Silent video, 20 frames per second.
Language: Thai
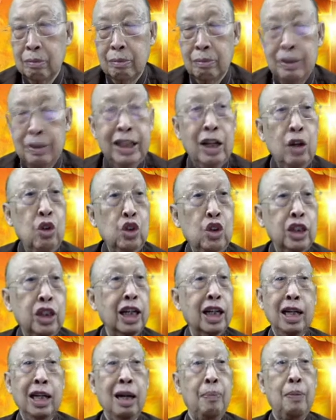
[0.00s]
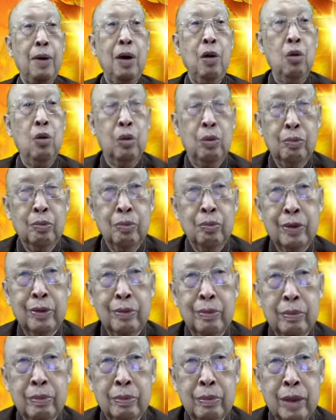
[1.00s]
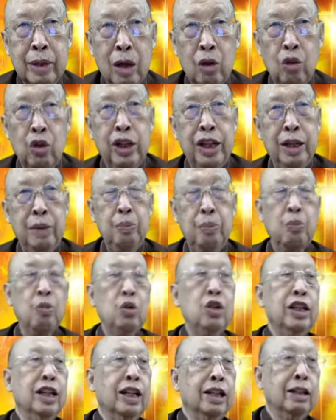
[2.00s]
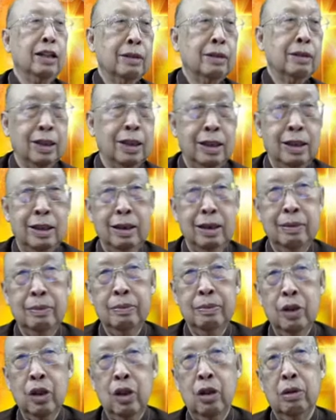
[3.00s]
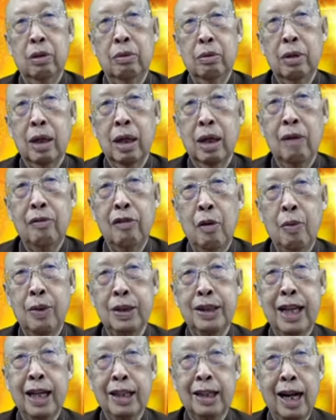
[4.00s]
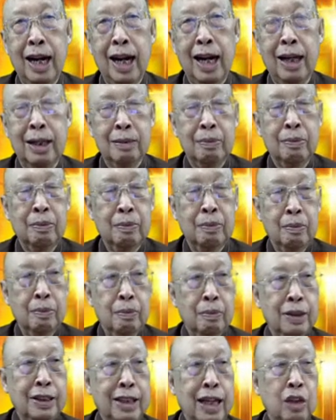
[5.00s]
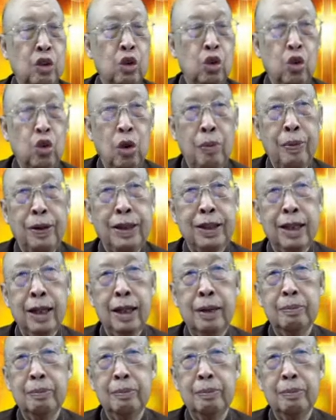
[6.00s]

มีแต่เขาเสือเลยรับ เอาเขาก็เห็นบุญนั่นเกิดขึ้นเนาะเขาบอกภาษาตลาด ภาษาถูทั่วไปซะ